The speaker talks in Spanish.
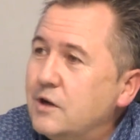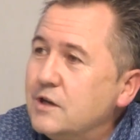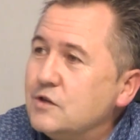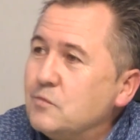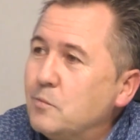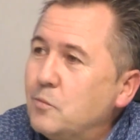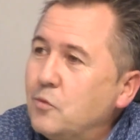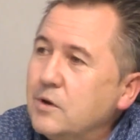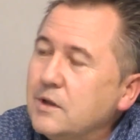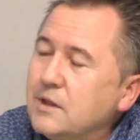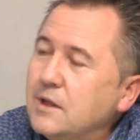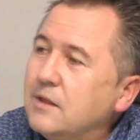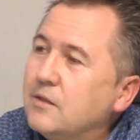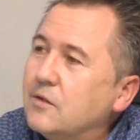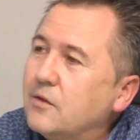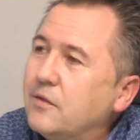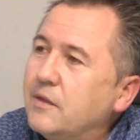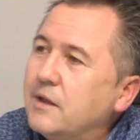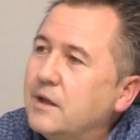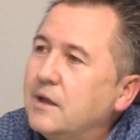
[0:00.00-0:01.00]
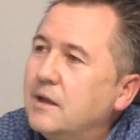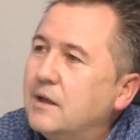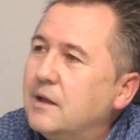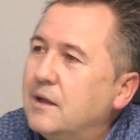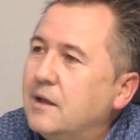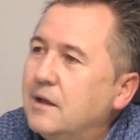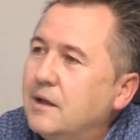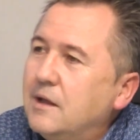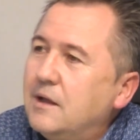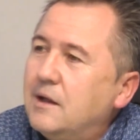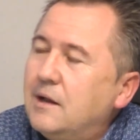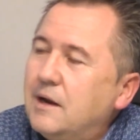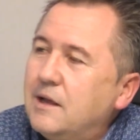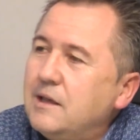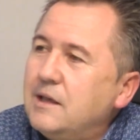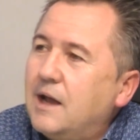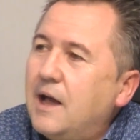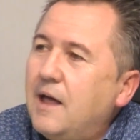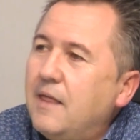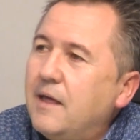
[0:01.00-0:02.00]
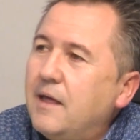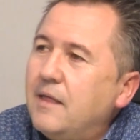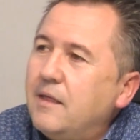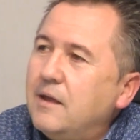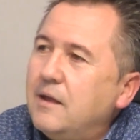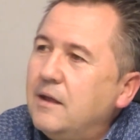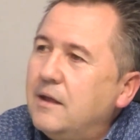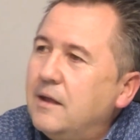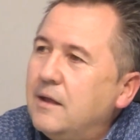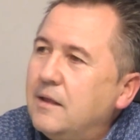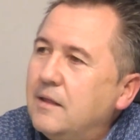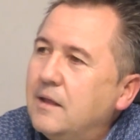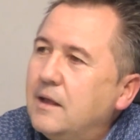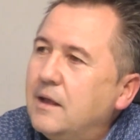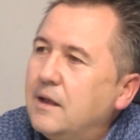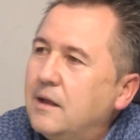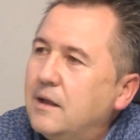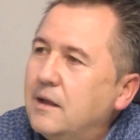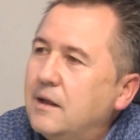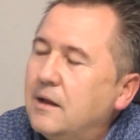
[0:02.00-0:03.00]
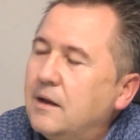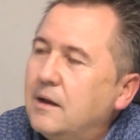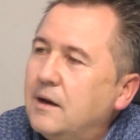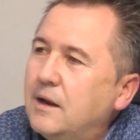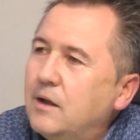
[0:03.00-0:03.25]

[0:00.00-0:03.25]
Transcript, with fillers: que es un poquitín donde la llegada de,